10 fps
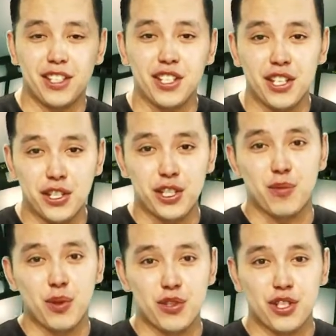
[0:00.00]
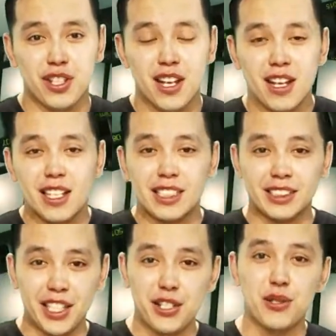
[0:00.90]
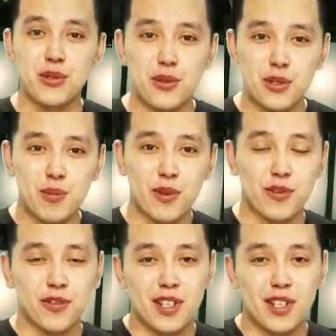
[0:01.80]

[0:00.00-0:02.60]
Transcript: кинокритики прочат зрительскую любовь.